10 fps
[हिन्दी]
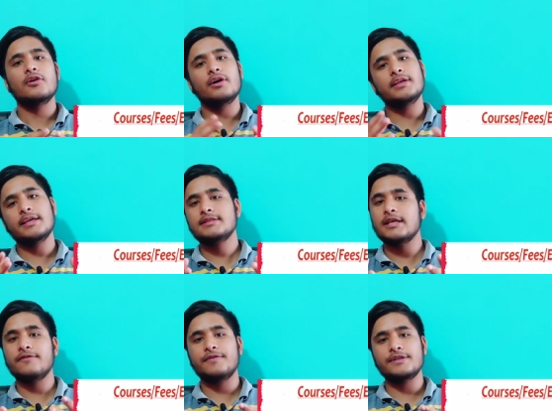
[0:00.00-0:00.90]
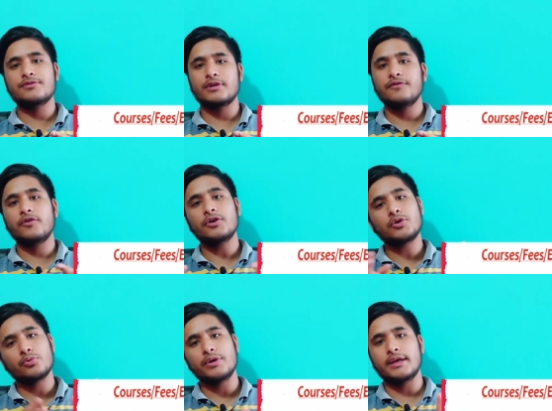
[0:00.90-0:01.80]
और यही सेम फीस होगी
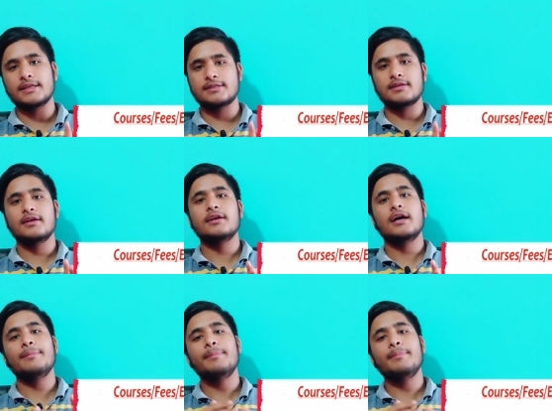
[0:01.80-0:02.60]
फॉर टू ईयर्स अब